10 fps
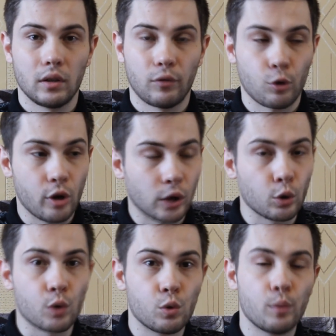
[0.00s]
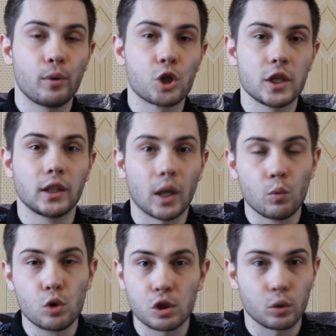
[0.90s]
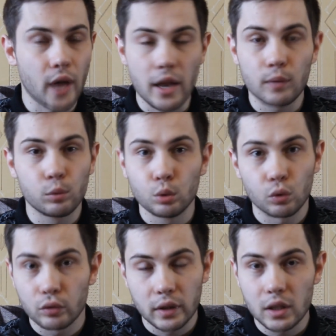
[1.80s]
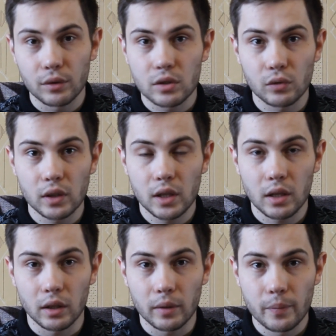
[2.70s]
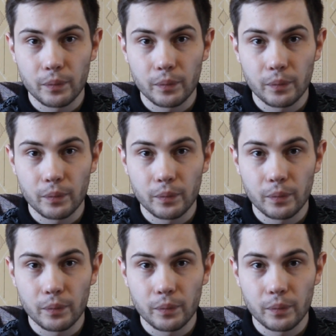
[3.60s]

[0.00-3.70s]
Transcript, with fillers: в ходе которого мы пришли к тому, что я не буду вкидывать свои деньги –